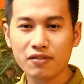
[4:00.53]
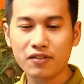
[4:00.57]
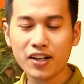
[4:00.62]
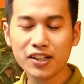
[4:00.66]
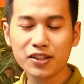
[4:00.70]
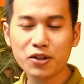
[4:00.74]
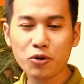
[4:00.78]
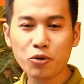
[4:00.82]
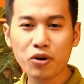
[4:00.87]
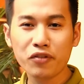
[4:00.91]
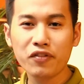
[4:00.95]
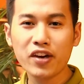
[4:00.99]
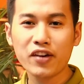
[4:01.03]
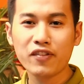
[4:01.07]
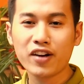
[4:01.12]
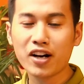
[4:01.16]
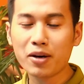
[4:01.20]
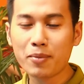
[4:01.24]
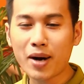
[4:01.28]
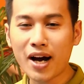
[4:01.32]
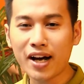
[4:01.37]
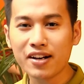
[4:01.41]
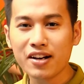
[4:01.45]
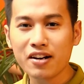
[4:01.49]
vâng thưa quý vị và các
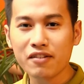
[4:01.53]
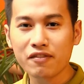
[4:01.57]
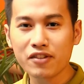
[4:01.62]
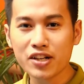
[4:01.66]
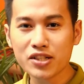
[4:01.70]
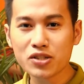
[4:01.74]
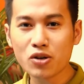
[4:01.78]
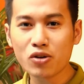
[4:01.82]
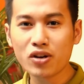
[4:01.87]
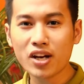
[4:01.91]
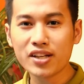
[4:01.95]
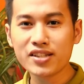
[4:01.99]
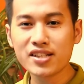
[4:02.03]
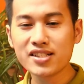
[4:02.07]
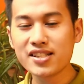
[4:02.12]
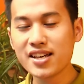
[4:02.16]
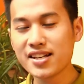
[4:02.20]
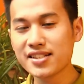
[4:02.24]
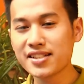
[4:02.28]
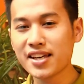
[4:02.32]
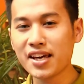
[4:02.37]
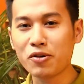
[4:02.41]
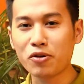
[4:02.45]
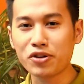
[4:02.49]
bạn vừa rồi là những chia
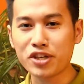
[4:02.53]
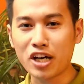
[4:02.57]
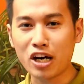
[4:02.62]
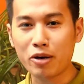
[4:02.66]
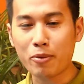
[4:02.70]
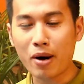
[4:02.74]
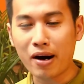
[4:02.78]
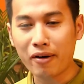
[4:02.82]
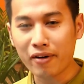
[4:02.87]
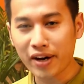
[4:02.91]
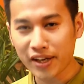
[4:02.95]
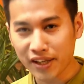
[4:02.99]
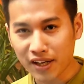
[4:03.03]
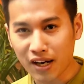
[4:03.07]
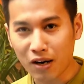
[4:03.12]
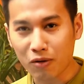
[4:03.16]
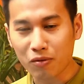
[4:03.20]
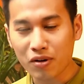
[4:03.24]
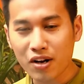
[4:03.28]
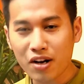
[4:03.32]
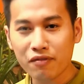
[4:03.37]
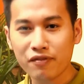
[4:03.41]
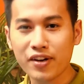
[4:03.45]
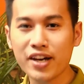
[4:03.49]
sẻ của nhà báo anh ngọc
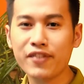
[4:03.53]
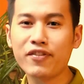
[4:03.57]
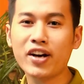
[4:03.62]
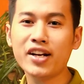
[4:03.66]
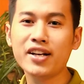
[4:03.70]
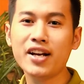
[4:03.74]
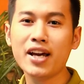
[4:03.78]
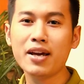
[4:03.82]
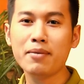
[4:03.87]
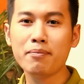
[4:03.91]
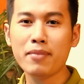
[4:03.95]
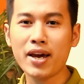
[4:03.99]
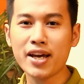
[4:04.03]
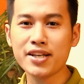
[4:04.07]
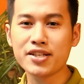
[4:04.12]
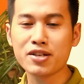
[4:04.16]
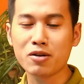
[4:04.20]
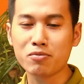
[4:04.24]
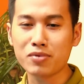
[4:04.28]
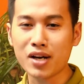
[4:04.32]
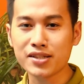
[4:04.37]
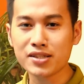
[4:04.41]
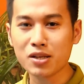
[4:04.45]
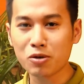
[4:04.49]
về vấn đề mẹ chồng
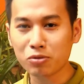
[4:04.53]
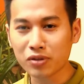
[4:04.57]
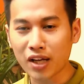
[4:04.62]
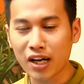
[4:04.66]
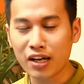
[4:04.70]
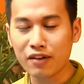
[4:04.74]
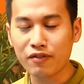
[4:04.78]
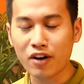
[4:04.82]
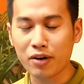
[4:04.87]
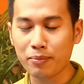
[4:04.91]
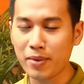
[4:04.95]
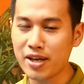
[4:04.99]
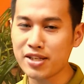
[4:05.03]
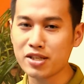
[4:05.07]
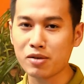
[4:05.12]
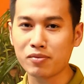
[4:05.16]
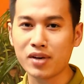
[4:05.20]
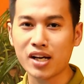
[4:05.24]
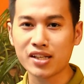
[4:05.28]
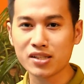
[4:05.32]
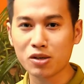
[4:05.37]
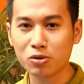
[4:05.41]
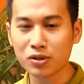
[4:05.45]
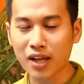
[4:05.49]
nàng dâu tây và mẹ chồng
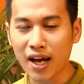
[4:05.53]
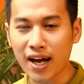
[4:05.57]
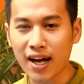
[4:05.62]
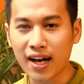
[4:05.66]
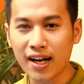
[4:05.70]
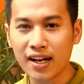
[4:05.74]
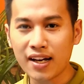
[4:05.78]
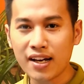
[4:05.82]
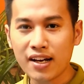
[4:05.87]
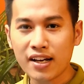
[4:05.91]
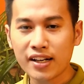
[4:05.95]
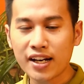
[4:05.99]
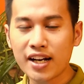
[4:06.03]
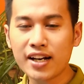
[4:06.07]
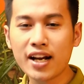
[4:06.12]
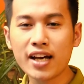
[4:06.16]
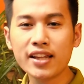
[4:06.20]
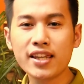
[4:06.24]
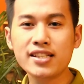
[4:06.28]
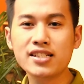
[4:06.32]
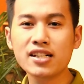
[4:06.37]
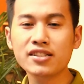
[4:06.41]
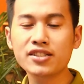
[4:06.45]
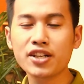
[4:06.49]
nàng dâu ta đến
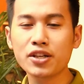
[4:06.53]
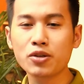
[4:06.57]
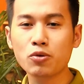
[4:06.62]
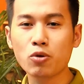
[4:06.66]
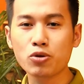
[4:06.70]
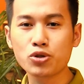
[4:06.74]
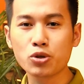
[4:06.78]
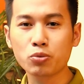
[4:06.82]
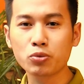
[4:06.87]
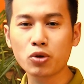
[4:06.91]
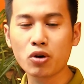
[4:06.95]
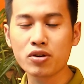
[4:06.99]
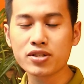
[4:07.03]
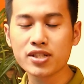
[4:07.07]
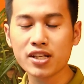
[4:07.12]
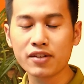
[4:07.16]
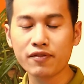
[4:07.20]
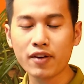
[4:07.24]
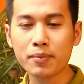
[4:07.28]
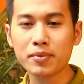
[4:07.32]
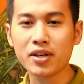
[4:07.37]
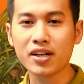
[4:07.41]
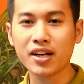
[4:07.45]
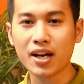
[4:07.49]
đây thì chương trình của chúng tôi xin
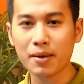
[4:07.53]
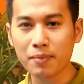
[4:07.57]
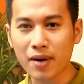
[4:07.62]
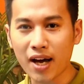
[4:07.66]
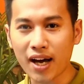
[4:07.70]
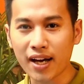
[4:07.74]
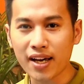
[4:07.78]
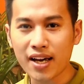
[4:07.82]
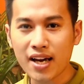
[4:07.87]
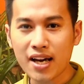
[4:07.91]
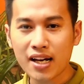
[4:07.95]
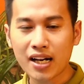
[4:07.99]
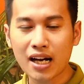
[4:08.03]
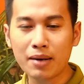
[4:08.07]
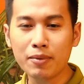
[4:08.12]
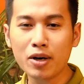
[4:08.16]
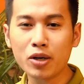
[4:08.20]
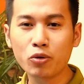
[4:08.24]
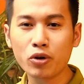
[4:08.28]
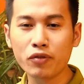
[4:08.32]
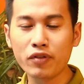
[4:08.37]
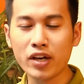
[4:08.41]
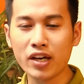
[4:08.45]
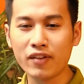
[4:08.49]
phép được khép lại cảm
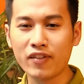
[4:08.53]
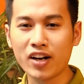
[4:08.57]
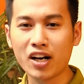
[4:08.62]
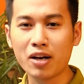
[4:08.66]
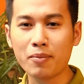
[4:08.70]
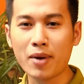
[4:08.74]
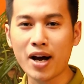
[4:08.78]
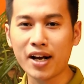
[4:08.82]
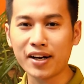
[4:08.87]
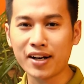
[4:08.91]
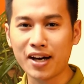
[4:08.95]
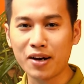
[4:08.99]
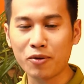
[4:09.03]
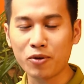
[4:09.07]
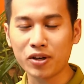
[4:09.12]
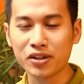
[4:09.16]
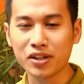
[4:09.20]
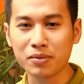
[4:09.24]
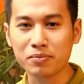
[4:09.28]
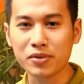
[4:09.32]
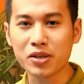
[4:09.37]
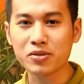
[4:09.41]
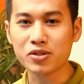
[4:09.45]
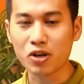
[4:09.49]
ơn quý vị và các bạn đã quan
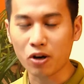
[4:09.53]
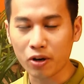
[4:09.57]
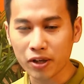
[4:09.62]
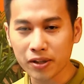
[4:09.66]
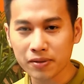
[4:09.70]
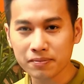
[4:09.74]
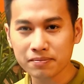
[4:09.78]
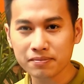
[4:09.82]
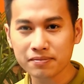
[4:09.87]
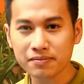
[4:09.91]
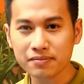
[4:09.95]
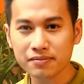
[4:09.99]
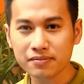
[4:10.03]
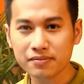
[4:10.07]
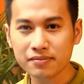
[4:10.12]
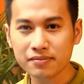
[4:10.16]
tâm theo dõi